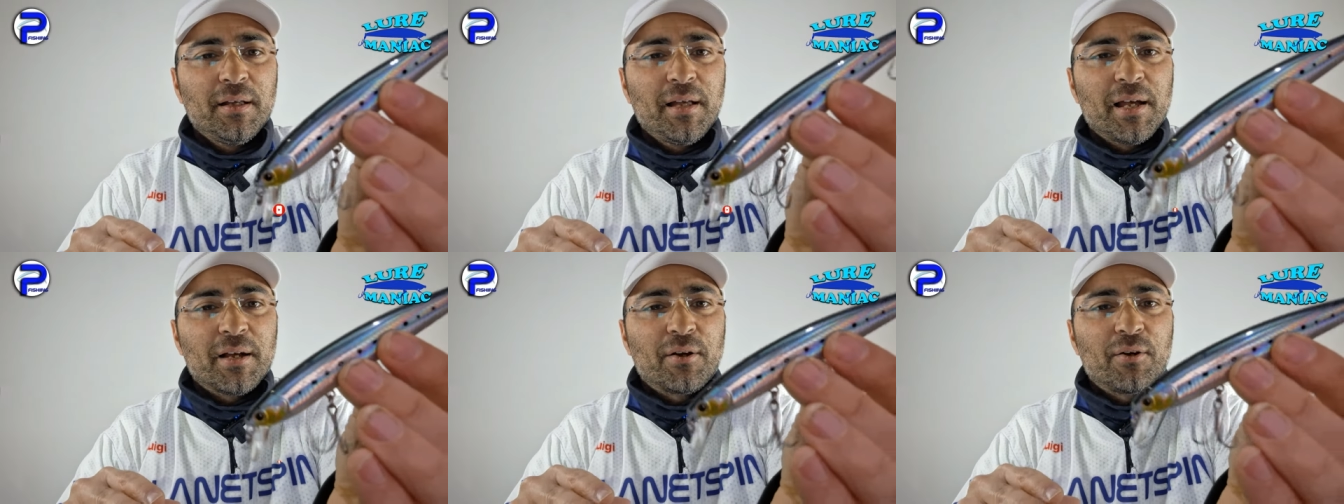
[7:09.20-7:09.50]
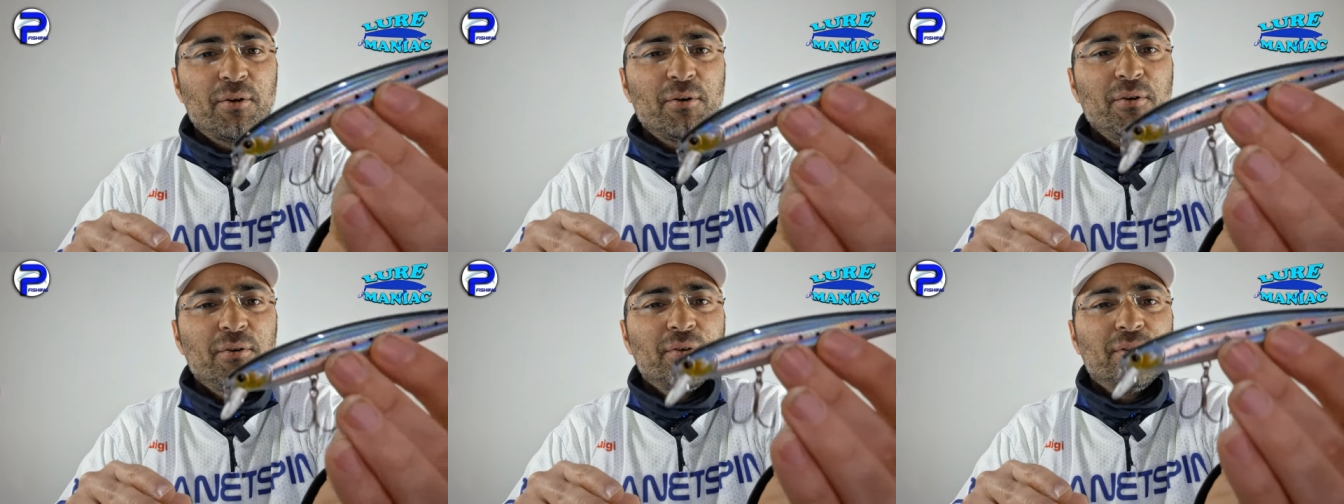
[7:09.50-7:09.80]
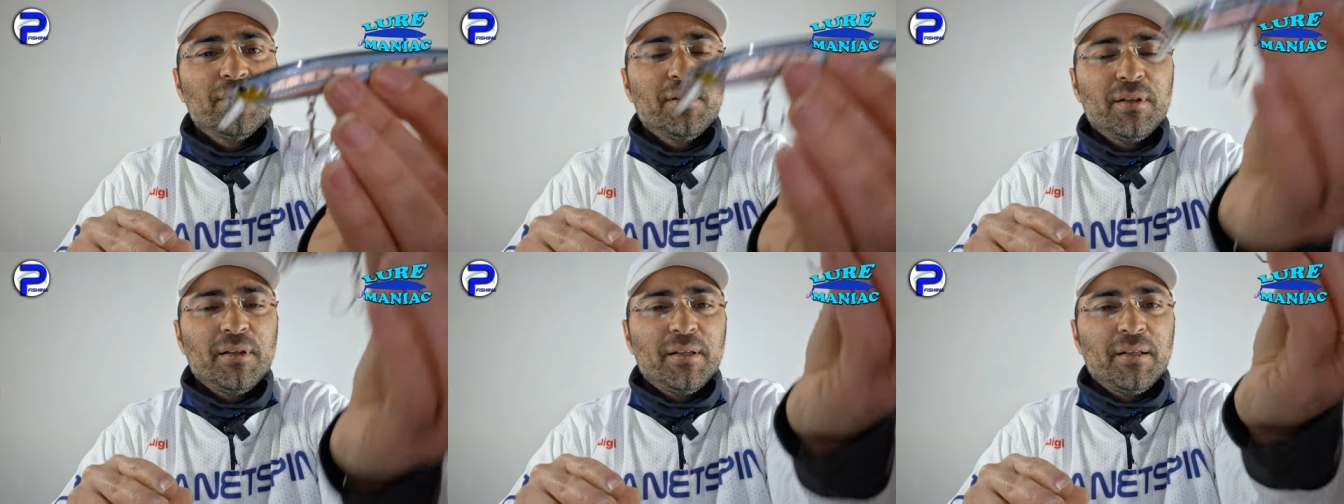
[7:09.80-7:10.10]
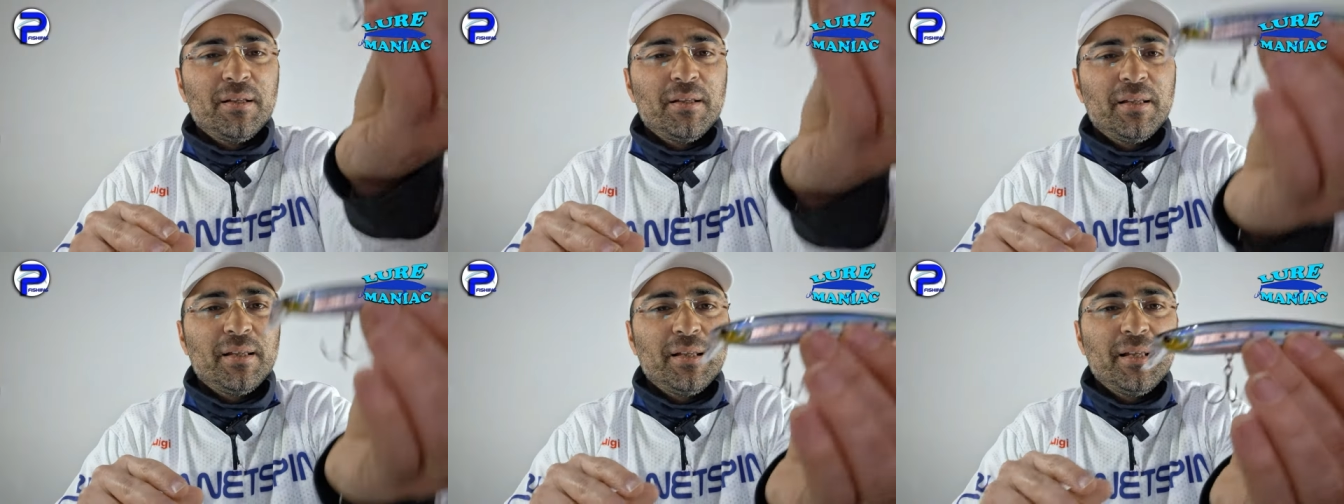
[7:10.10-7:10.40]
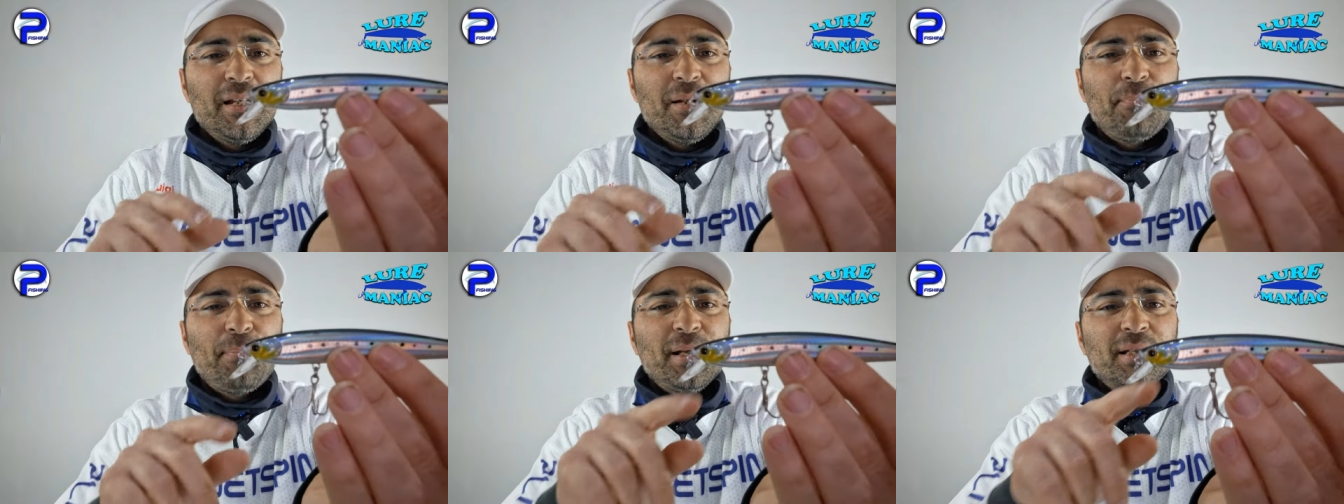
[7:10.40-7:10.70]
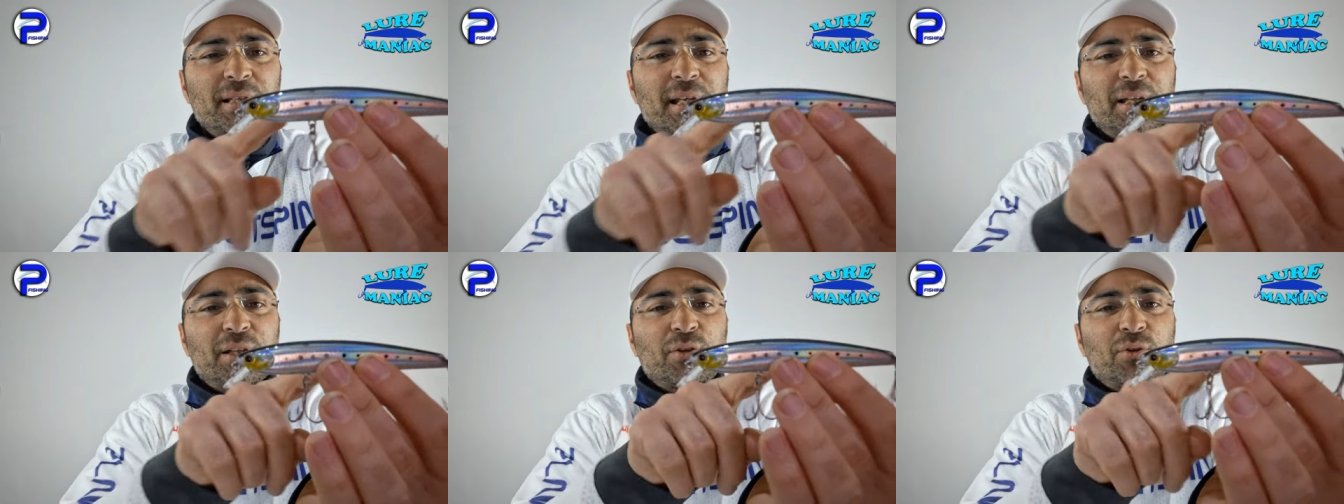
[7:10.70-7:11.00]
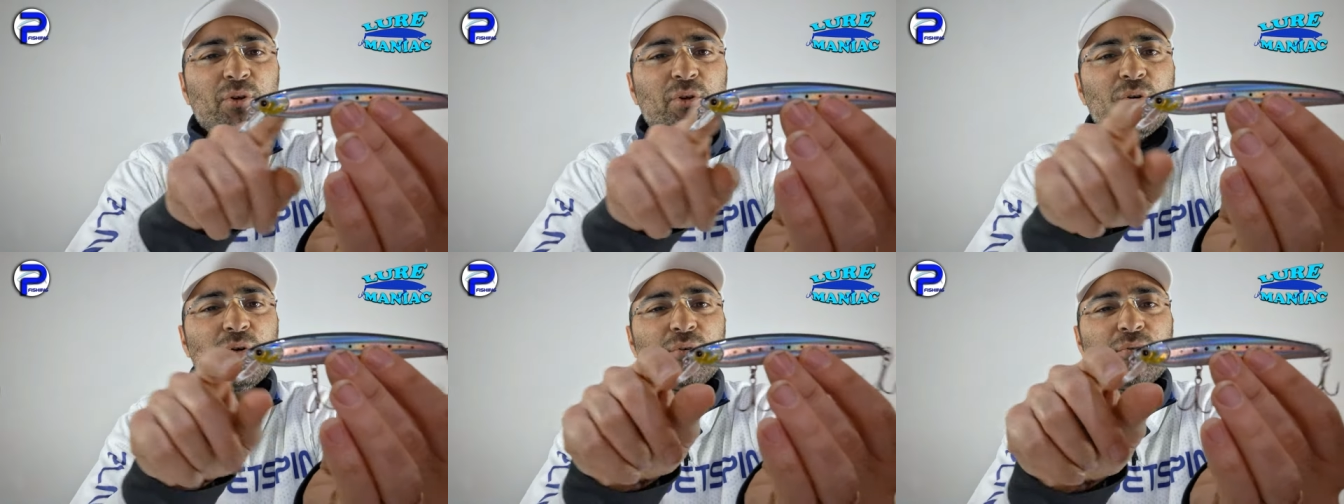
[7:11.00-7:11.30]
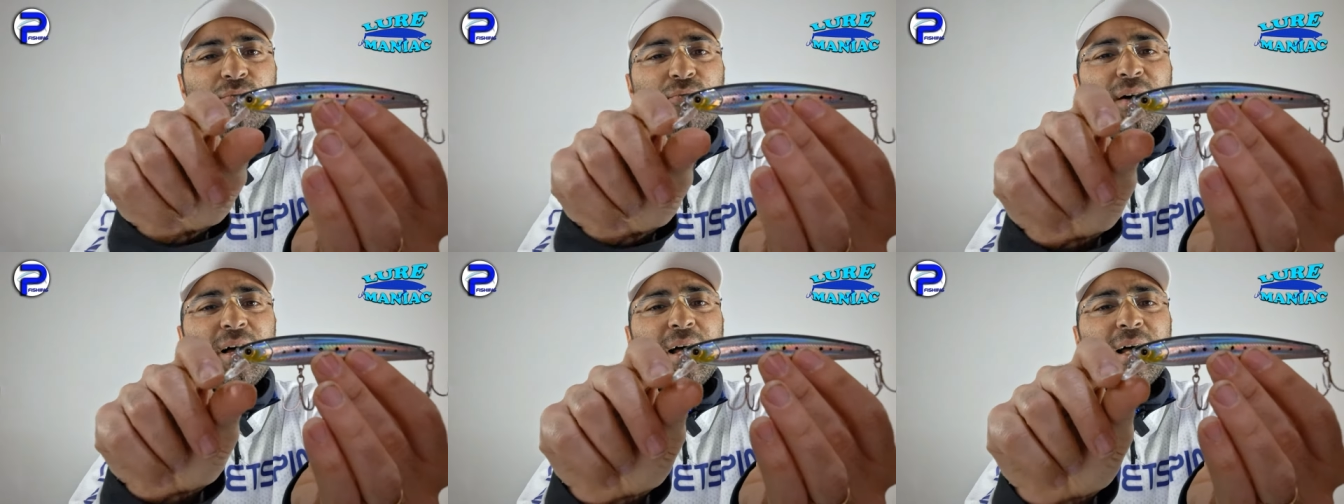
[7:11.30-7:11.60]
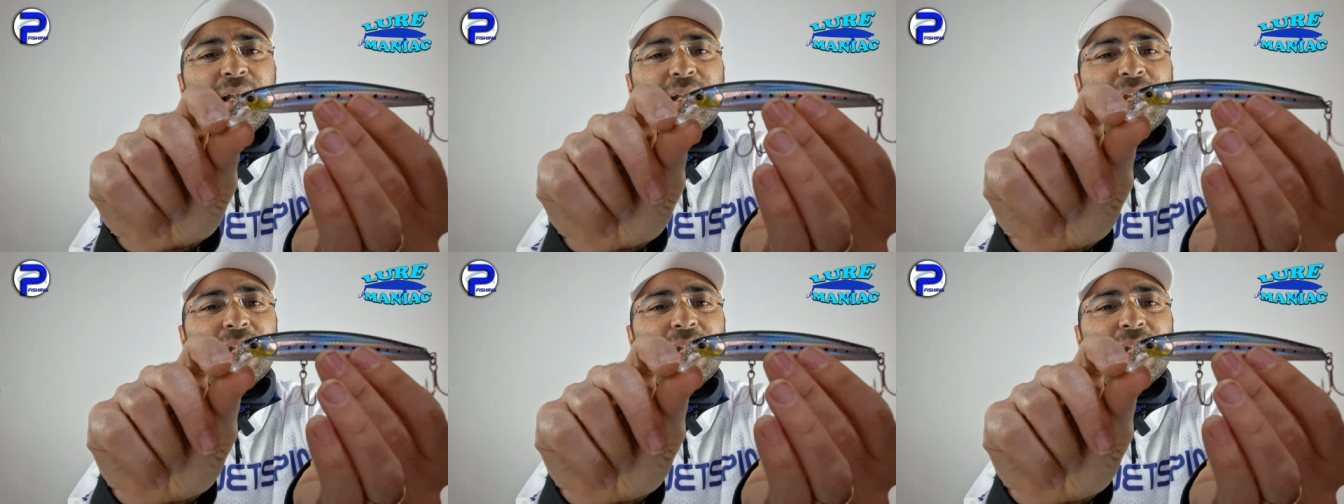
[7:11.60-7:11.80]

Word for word: ecco, il pesetto va